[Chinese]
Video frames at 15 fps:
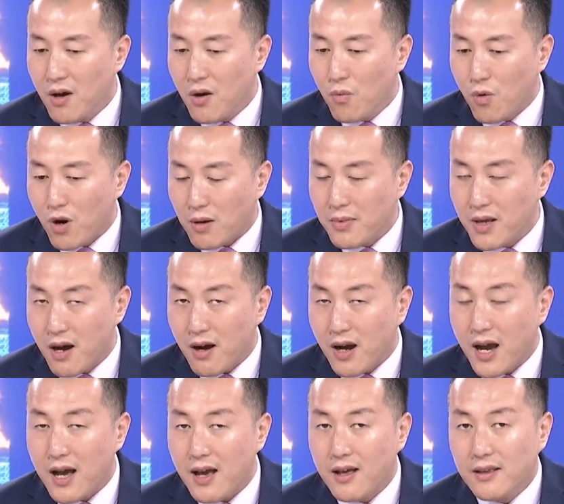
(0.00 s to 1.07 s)
我们要
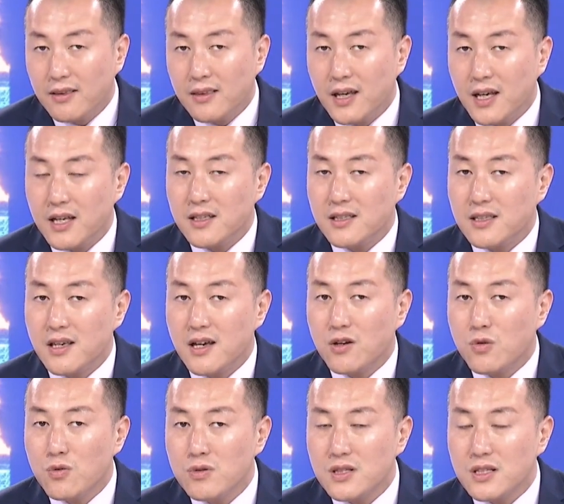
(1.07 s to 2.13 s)
看哪些
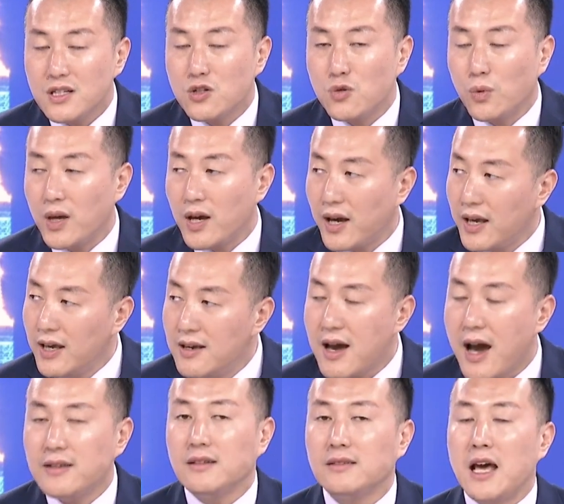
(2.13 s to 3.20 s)
公司属于
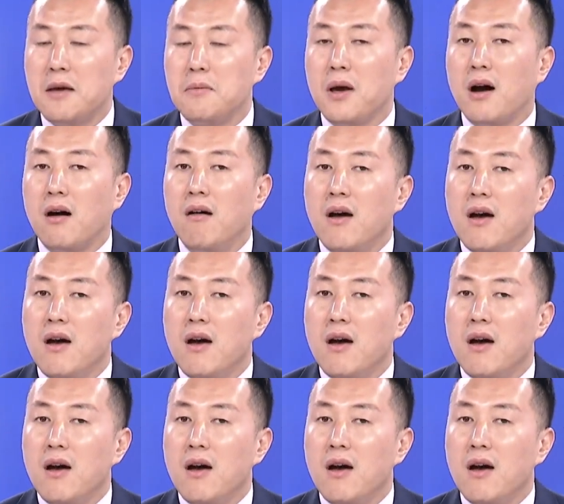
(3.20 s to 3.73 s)
AI 的代表。